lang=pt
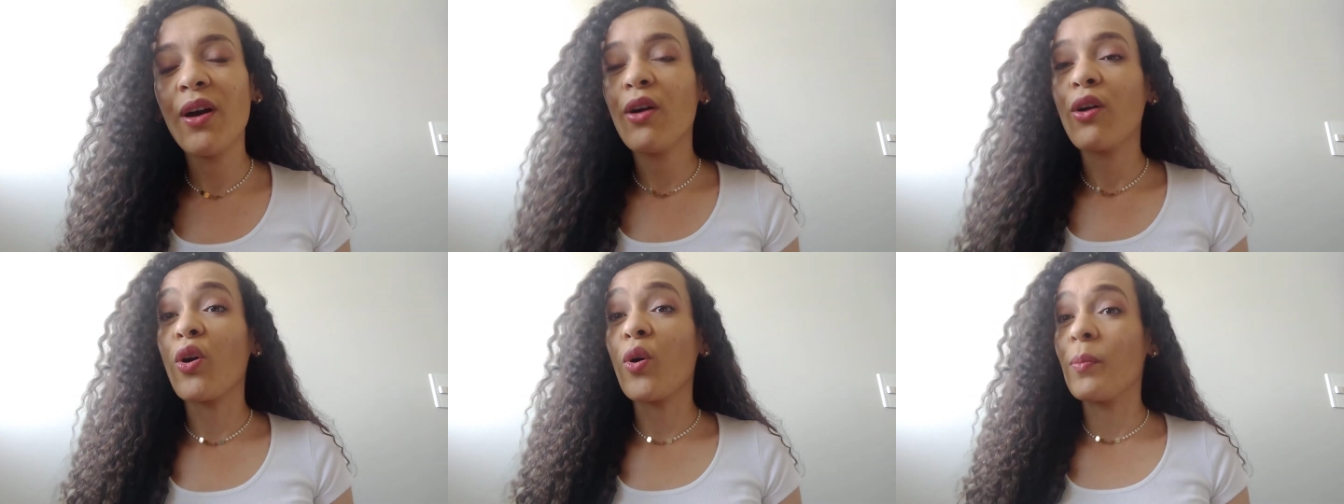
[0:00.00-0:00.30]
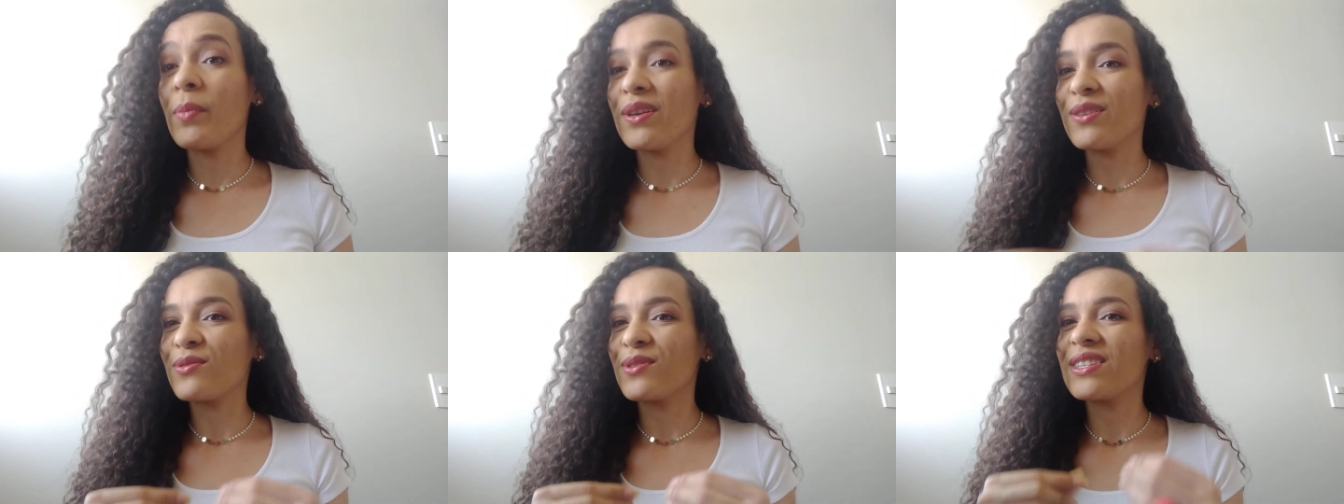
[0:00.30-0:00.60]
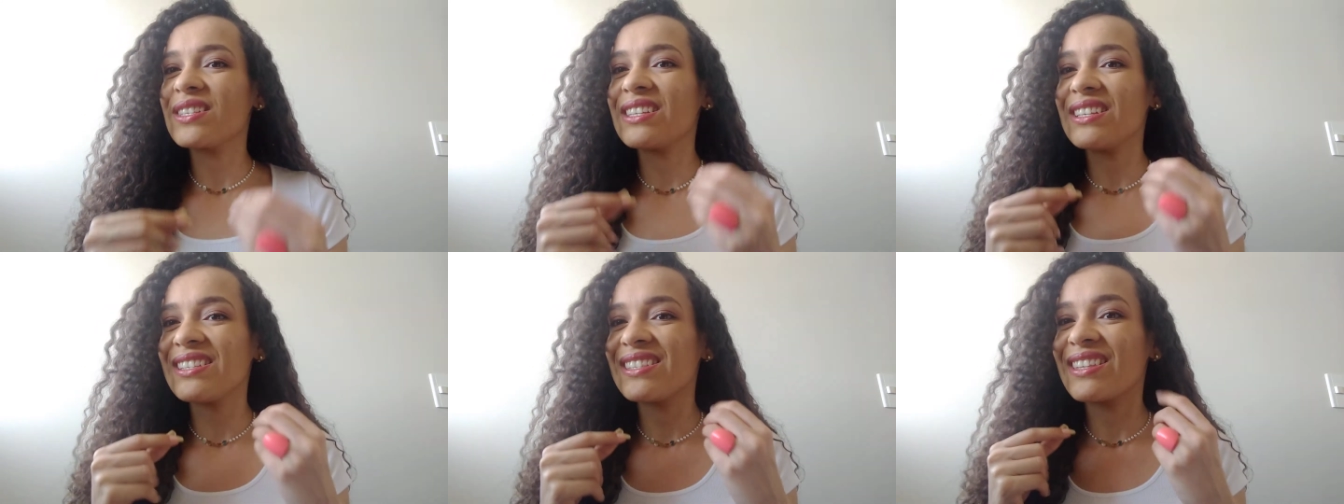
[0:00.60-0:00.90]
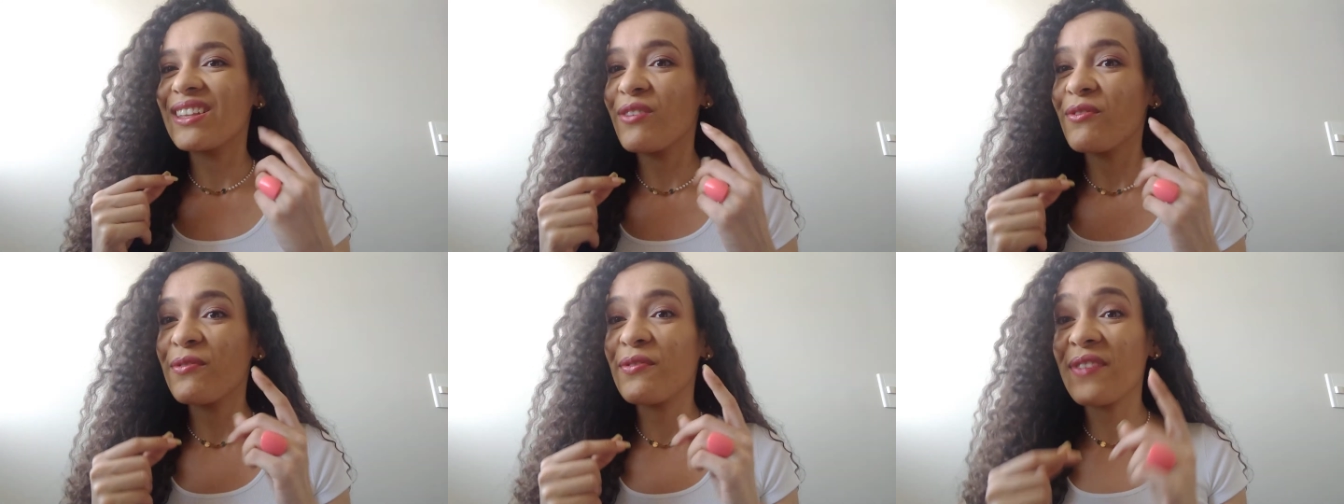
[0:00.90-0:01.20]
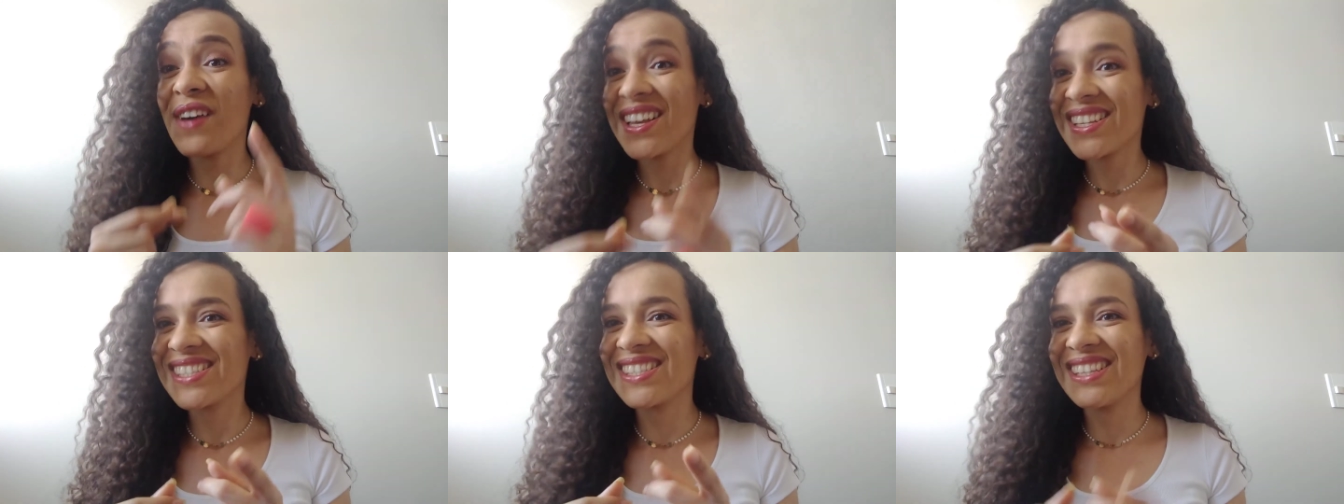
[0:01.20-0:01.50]
com pessoas que estão
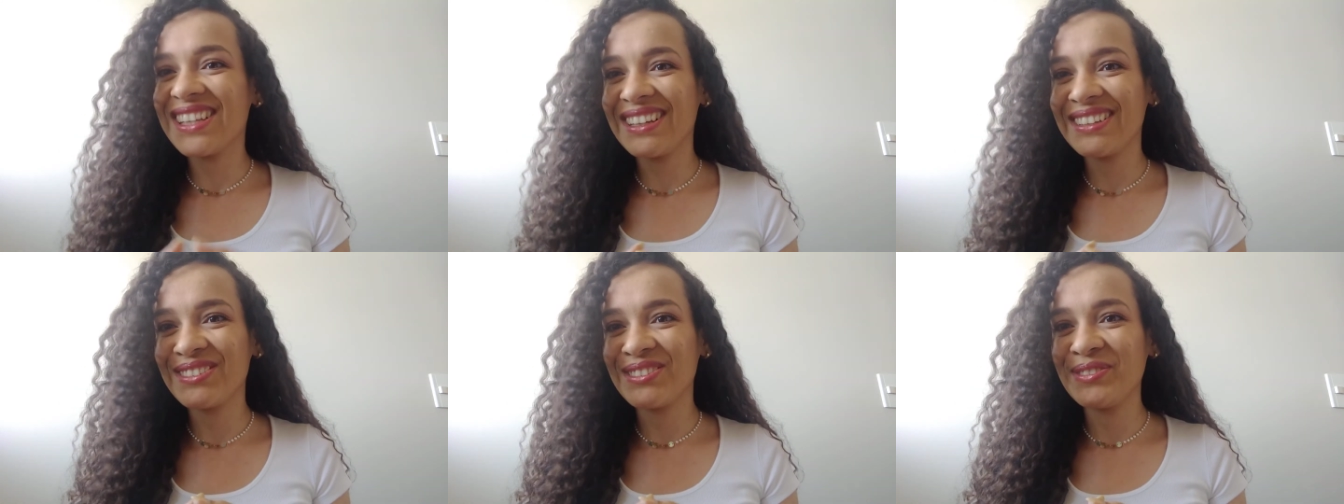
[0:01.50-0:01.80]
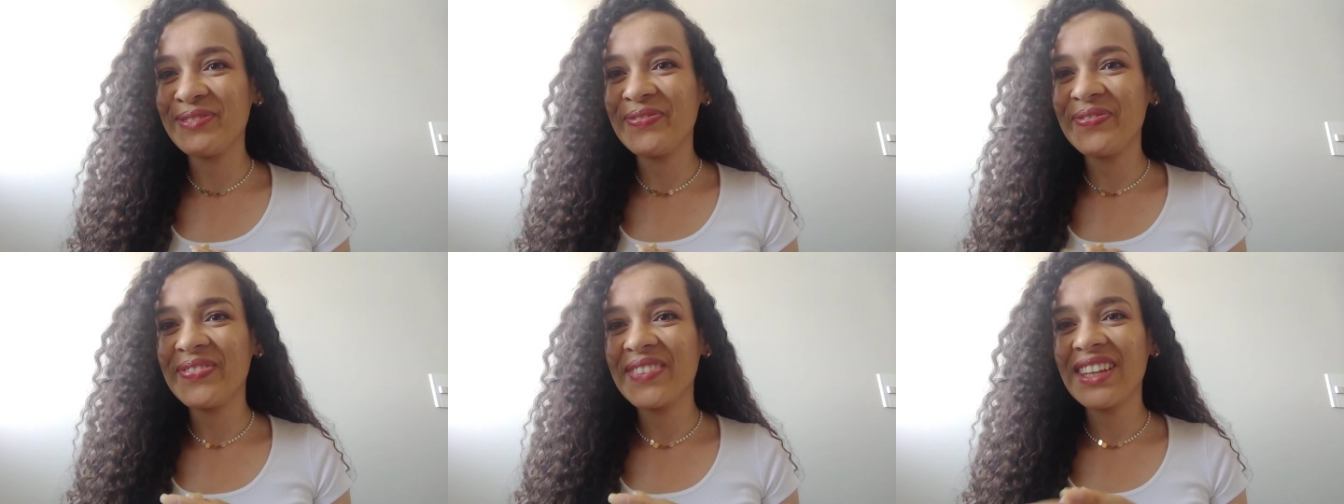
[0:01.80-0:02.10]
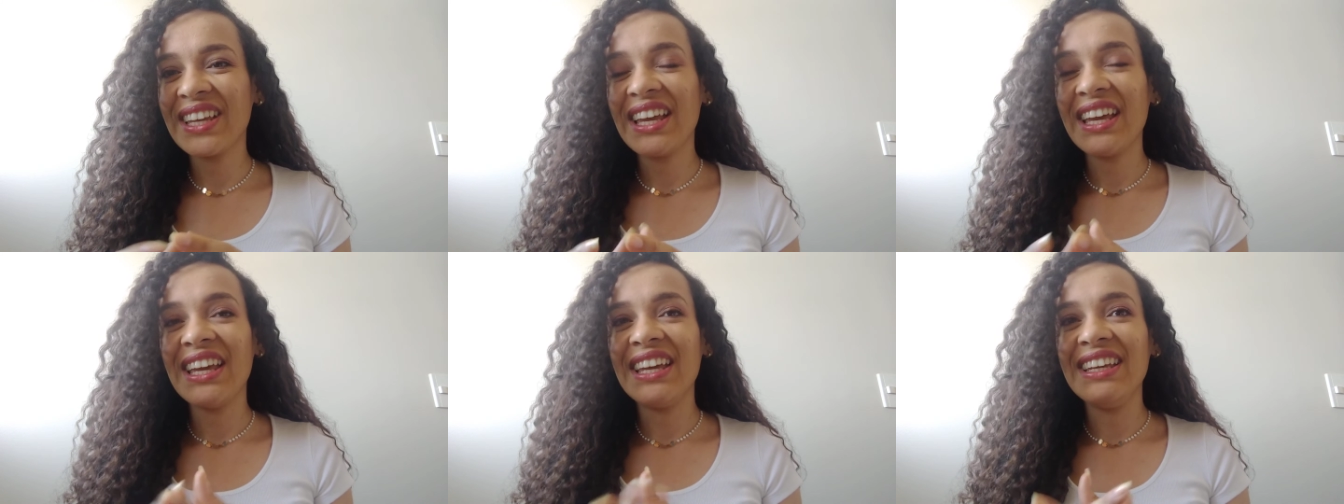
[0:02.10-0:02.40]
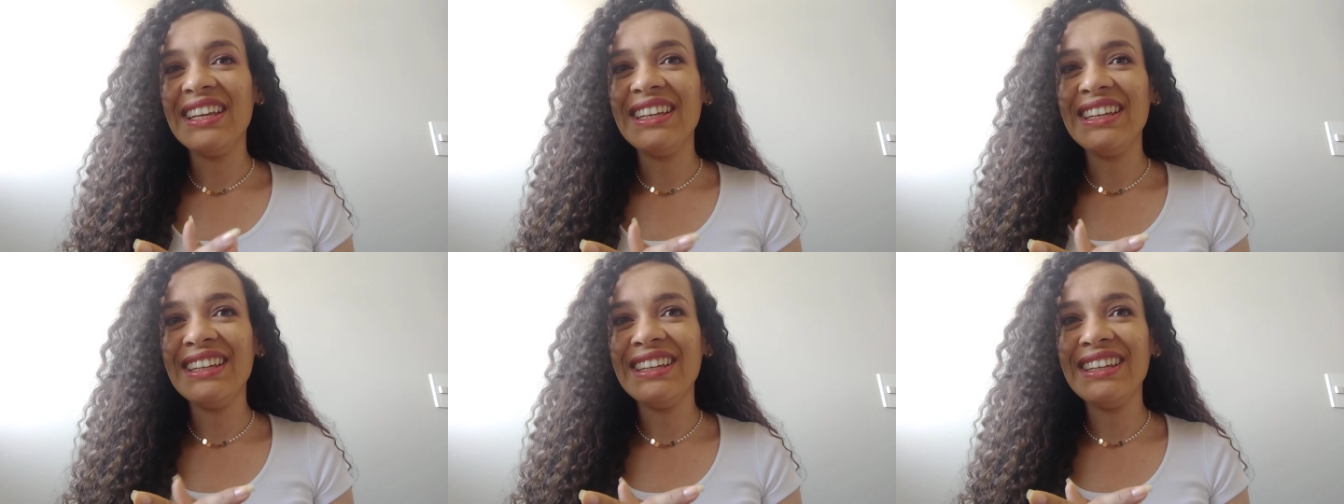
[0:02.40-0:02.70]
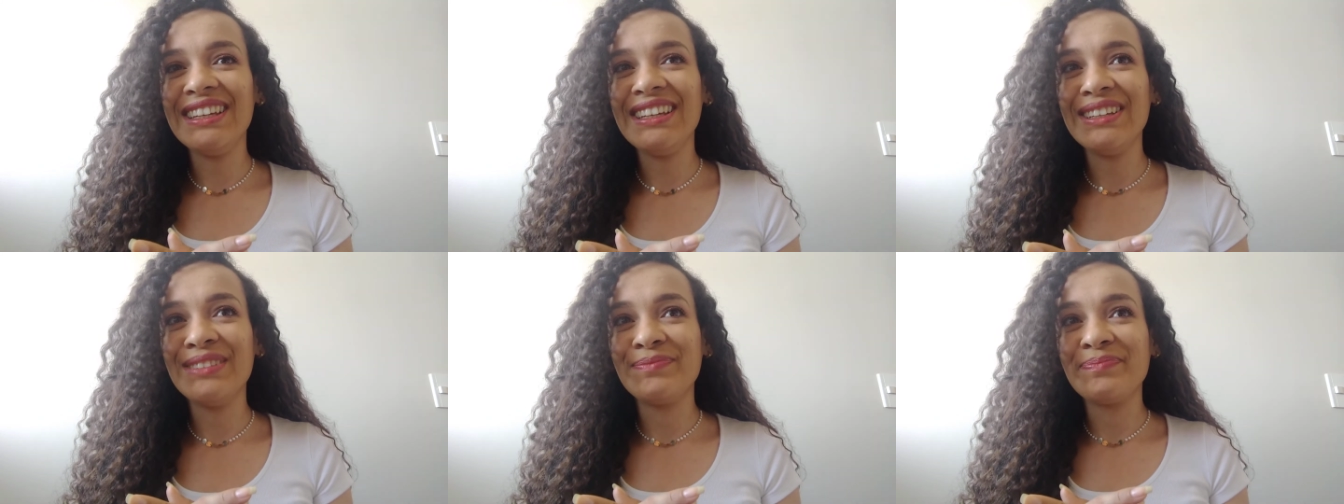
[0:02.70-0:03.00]
fazendo.
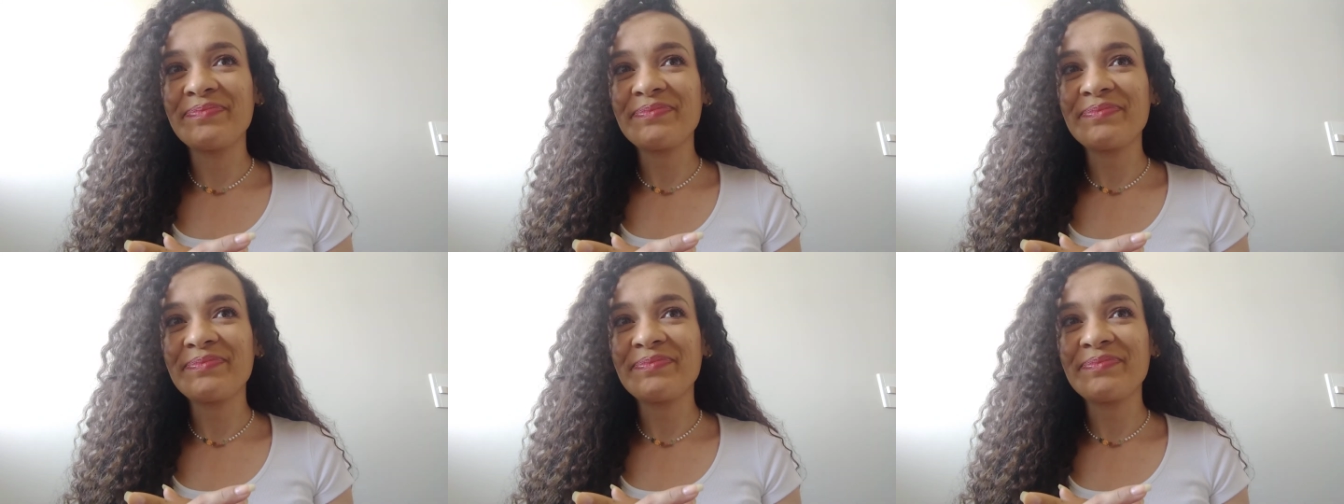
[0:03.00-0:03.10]
E